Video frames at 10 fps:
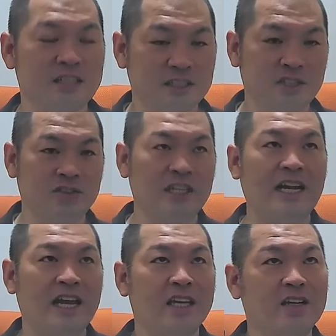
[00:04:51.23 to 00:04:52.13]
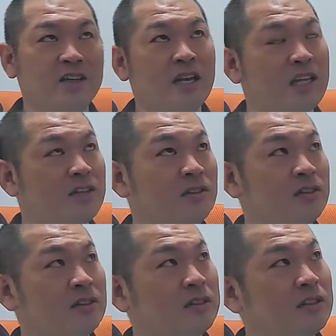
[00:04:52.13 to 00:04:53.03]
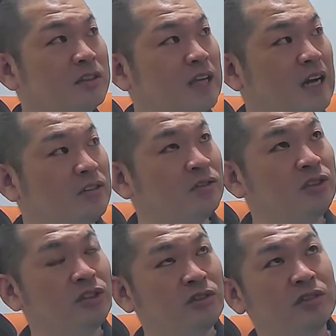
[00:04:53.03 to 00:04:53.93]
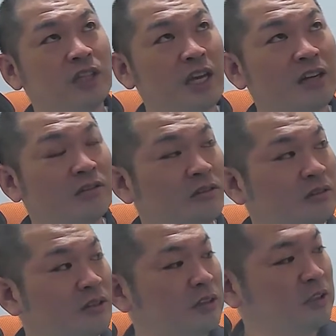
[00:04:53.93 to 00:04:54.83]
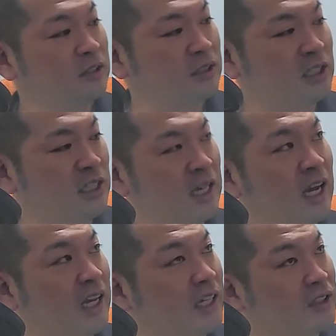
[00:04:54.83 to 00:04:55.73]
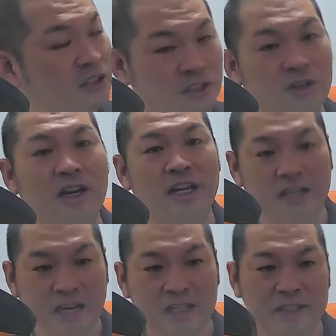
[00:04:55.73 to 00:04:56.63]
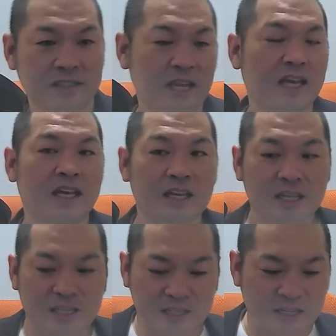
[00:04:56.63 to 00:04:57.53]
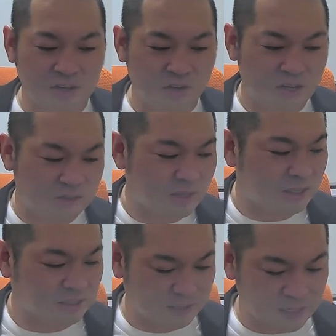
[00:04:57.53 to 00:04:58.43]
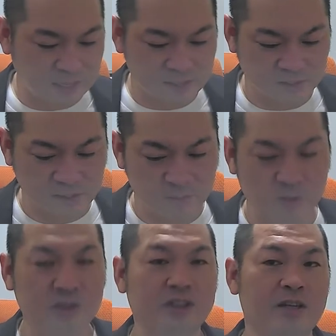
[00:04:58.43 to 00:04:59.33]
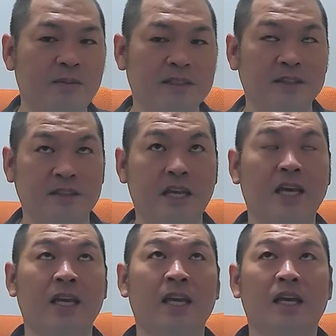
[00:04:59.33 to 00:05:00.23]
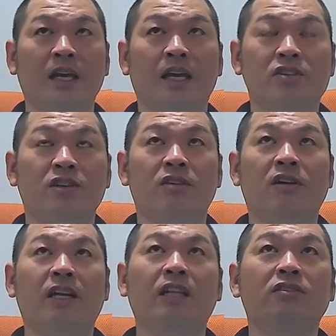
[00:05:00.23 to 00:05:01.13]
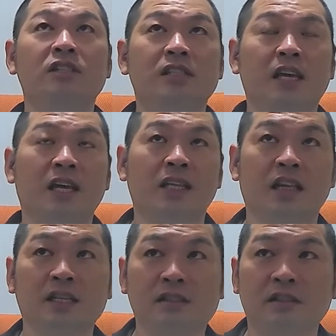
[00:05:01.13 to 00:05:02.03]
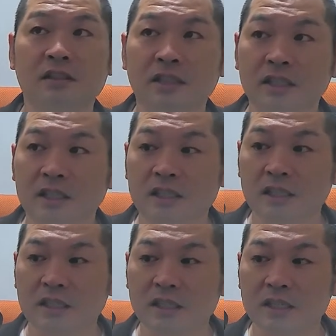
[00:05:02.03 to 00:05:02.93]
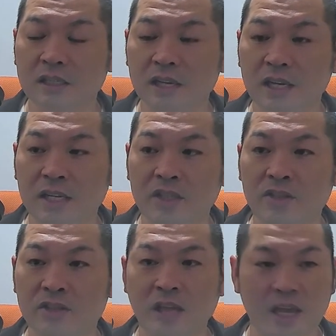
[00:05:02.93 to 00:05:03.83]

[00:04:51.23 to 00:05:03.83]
週2回、えっ、ー、と、各週でやる月2回か月4回かですね。1回500円やったかな。それで募集してますんで。月4回だと2000円で、月2回だと1000